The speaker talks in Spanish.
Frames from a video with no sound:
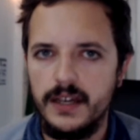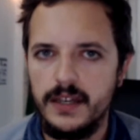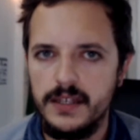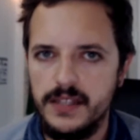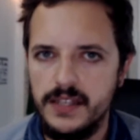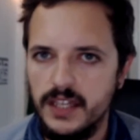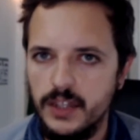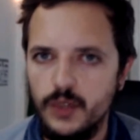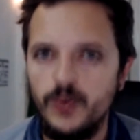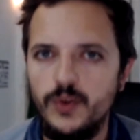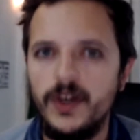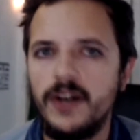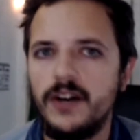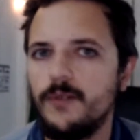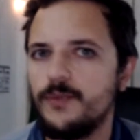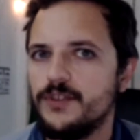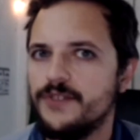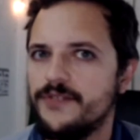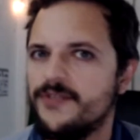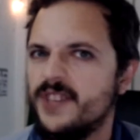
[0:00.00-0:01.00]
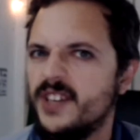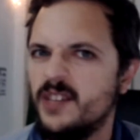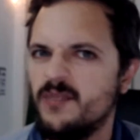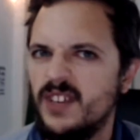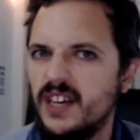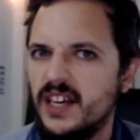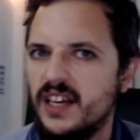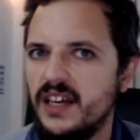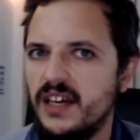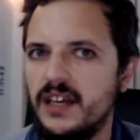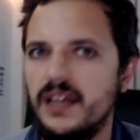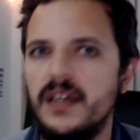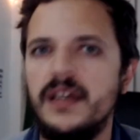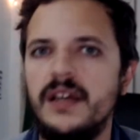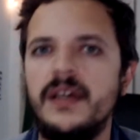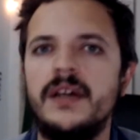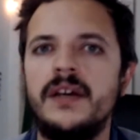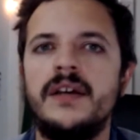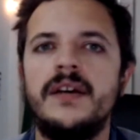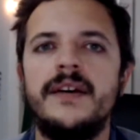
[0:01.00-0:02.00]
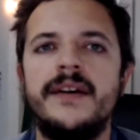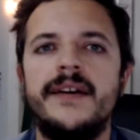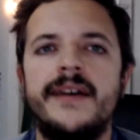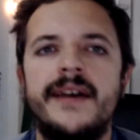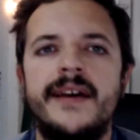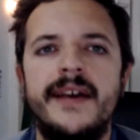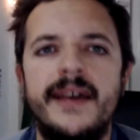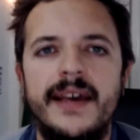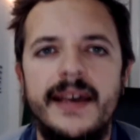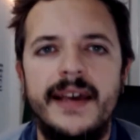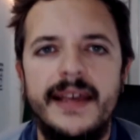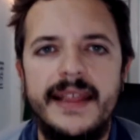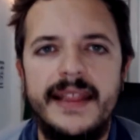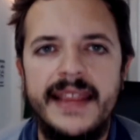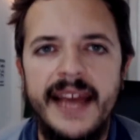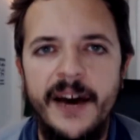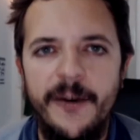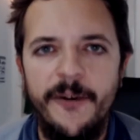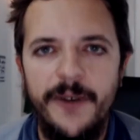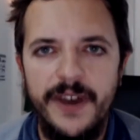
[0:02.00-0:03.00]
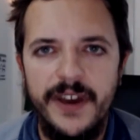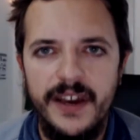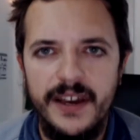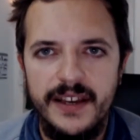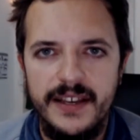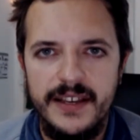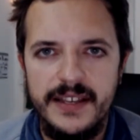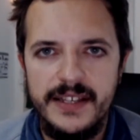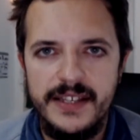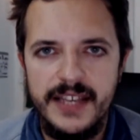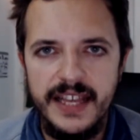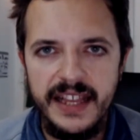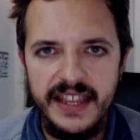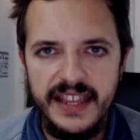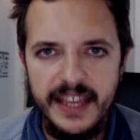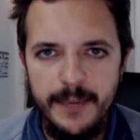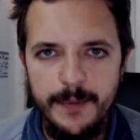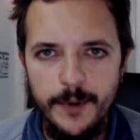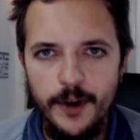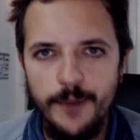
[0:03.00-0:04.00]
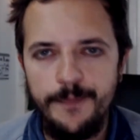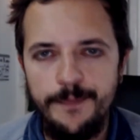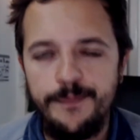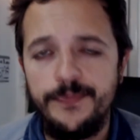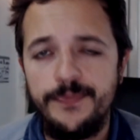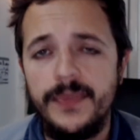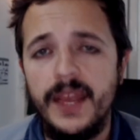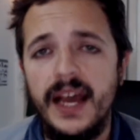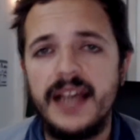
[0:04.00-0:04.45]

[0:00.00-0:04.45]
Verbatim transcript: sin dudas como si fuera una nave sin timón